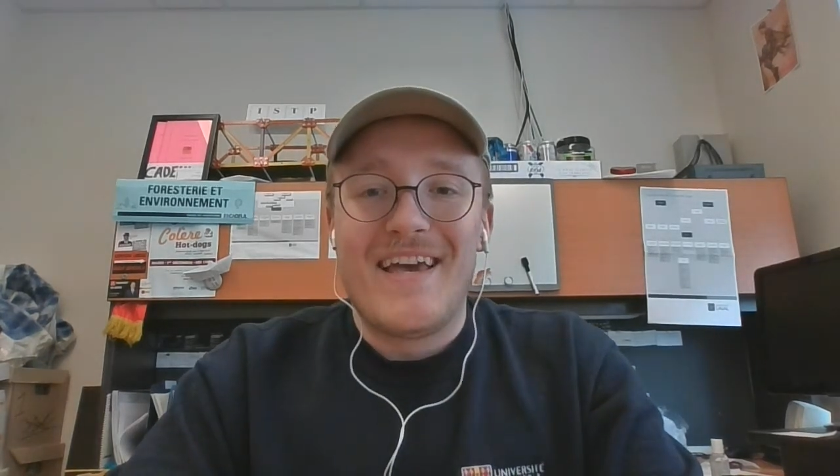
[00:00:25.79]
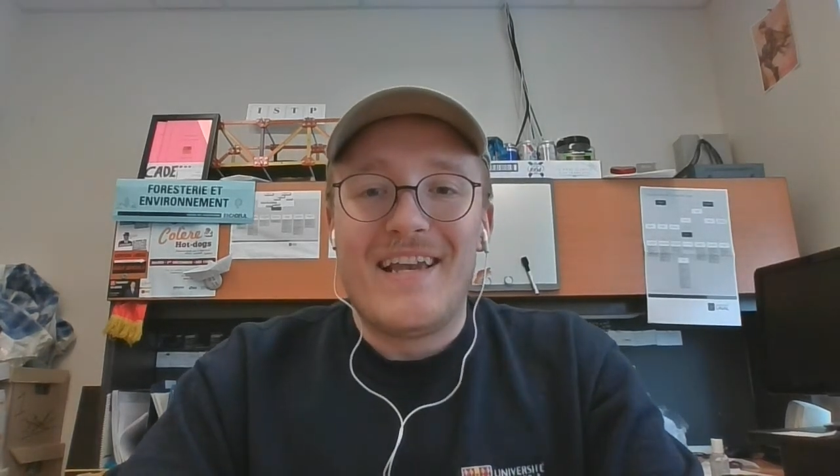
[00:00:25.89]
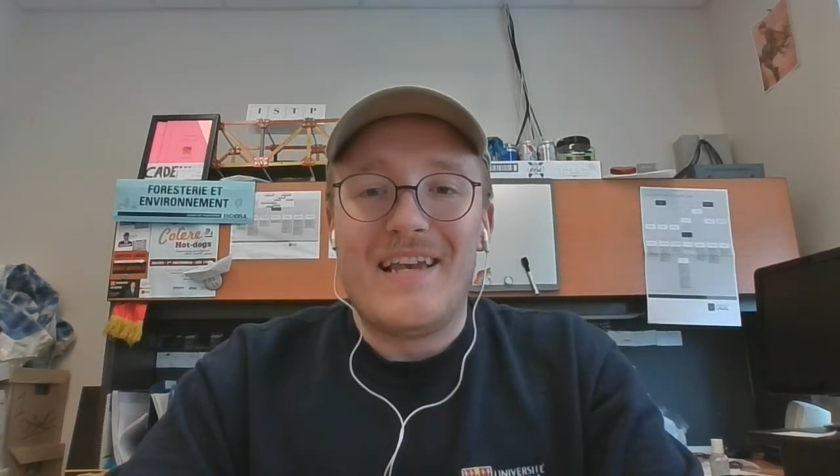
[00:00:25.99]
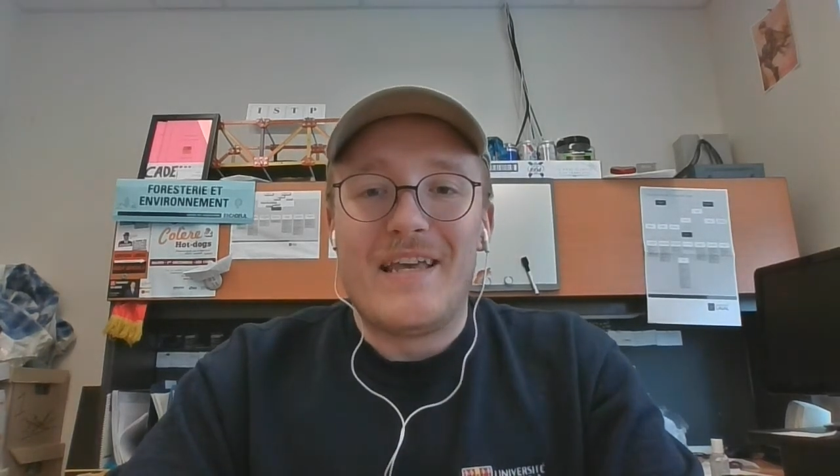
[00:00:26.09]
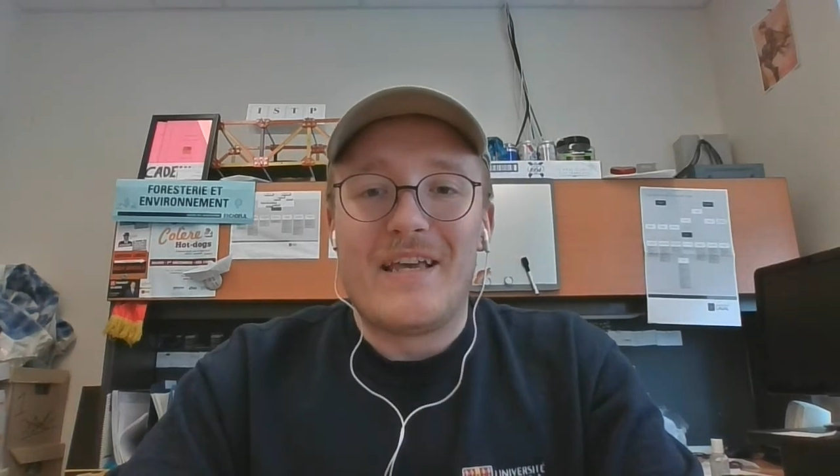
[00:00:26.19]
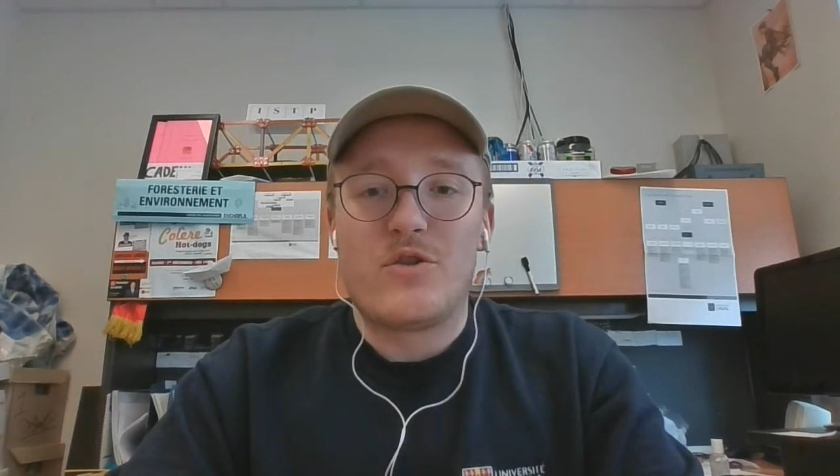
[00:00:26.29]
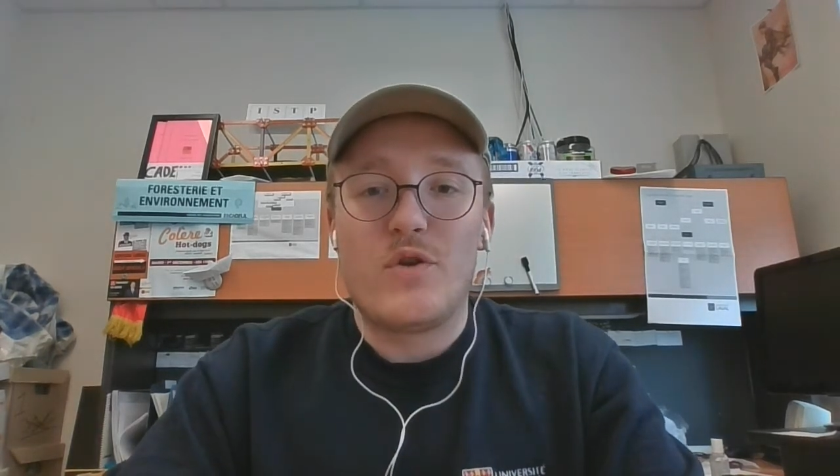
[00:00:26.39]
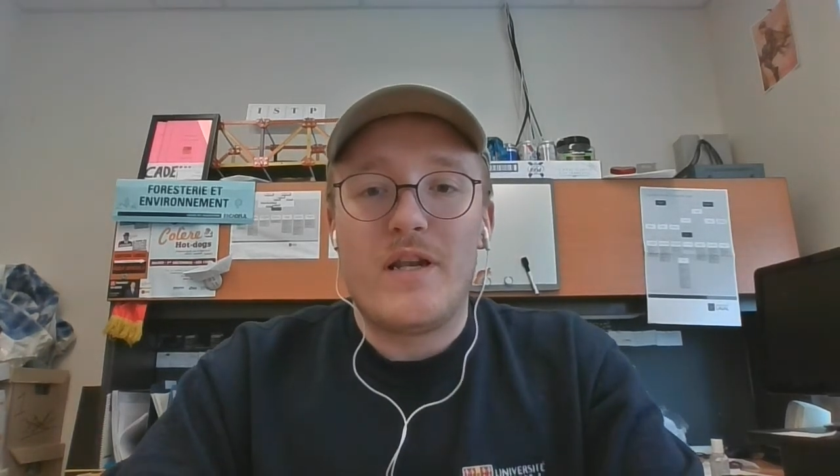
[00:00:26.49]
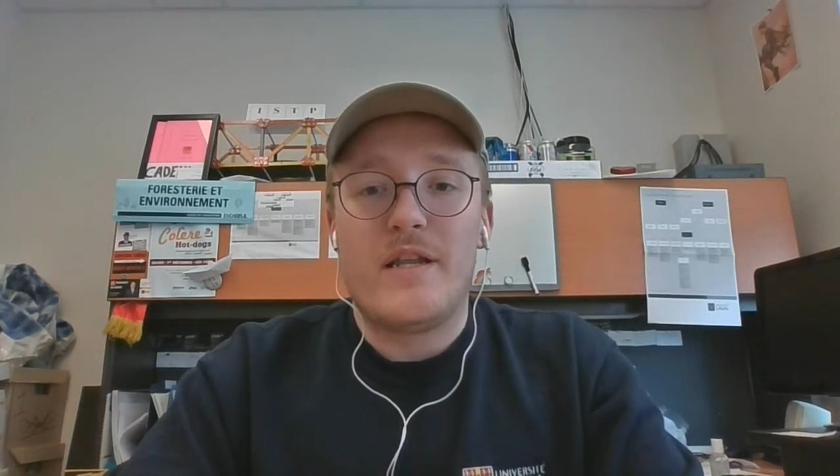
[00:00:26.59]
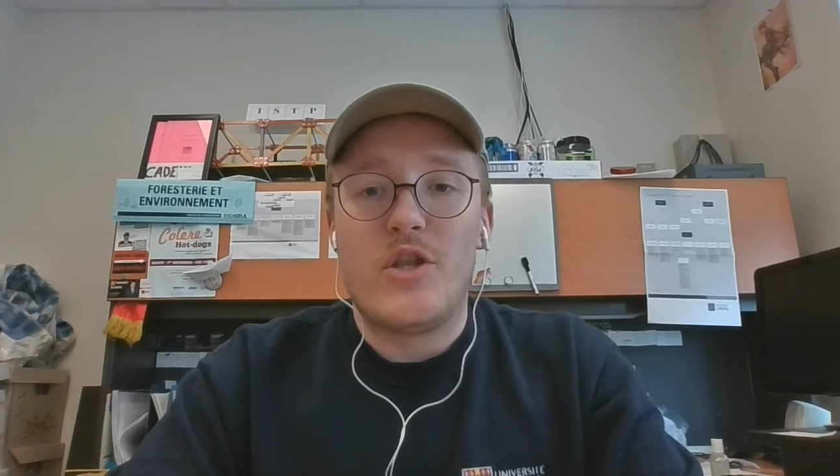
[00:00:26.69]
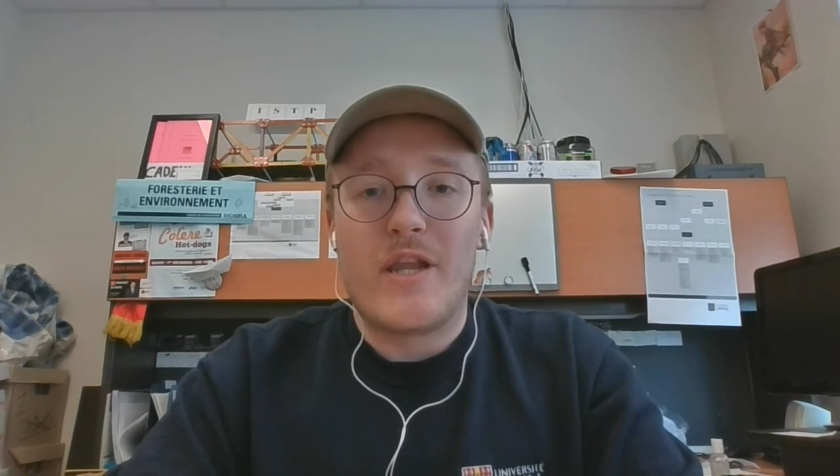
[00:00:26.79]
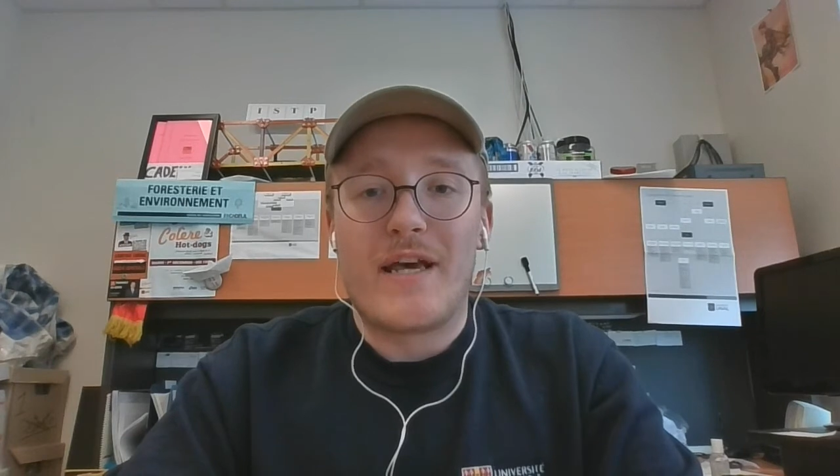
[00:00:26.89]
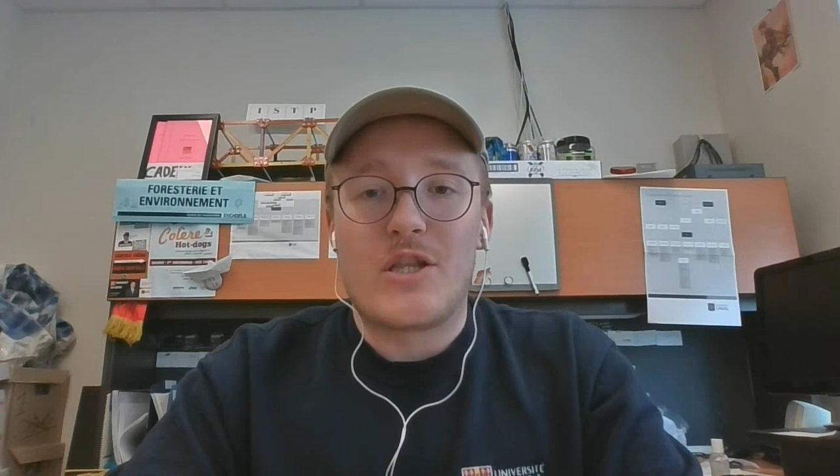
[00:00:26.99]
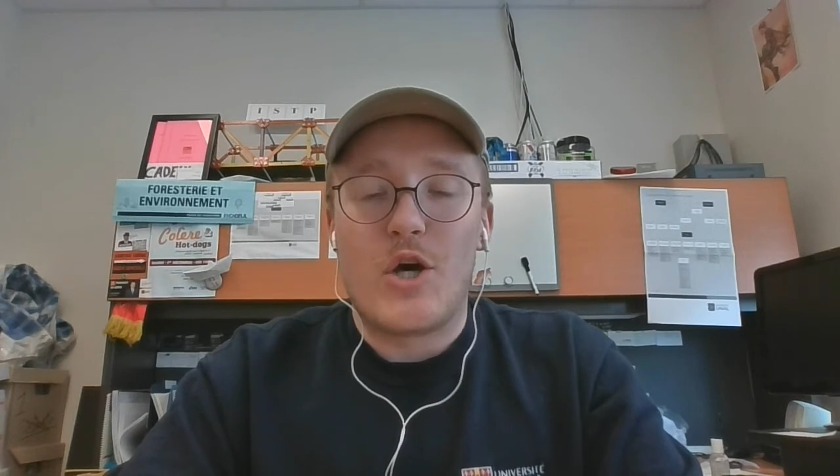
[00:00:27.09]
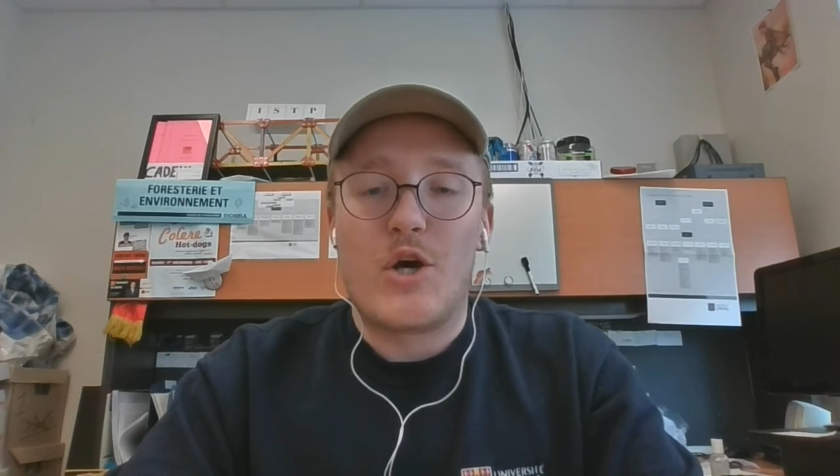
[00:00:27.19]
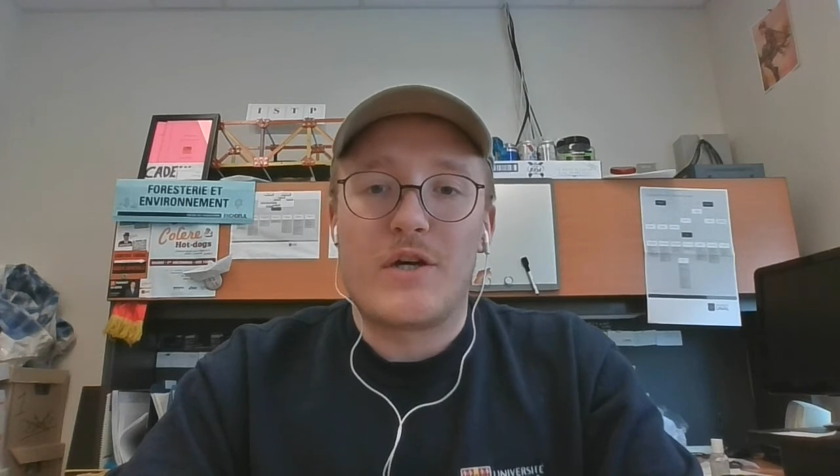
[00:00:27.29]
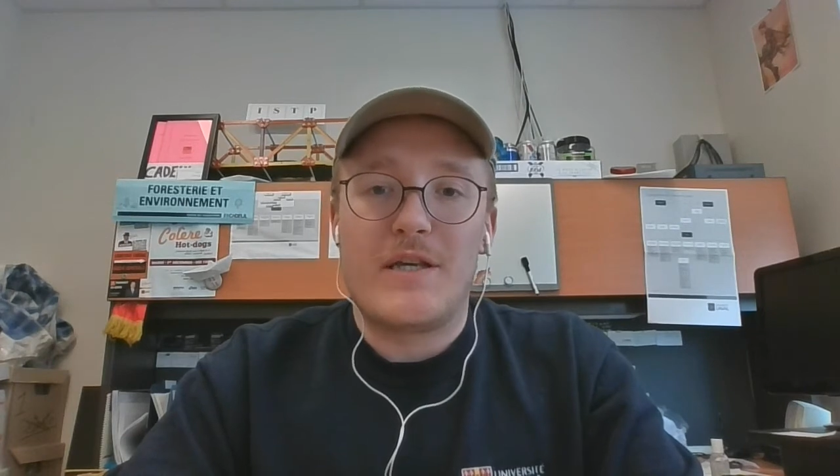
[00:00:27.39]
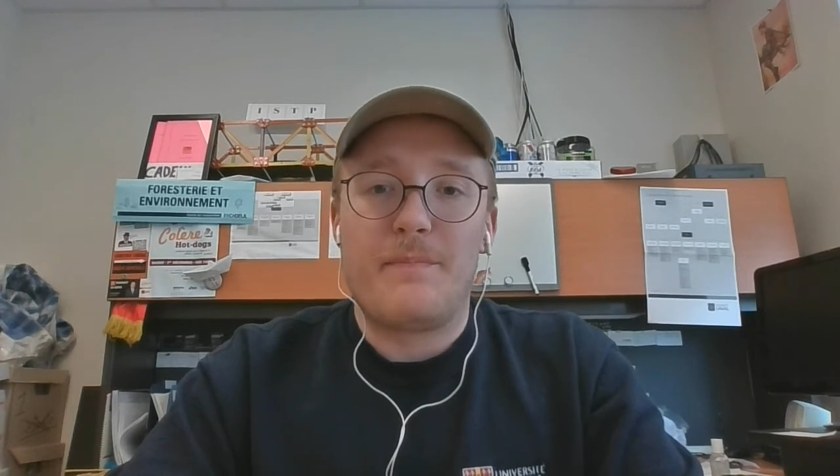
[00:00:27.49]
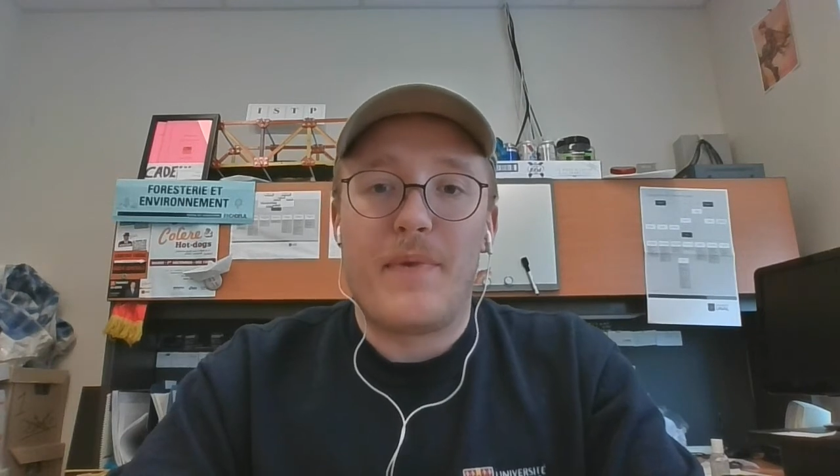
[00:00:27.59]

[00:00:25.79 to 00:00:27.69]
les tous les donateurs qui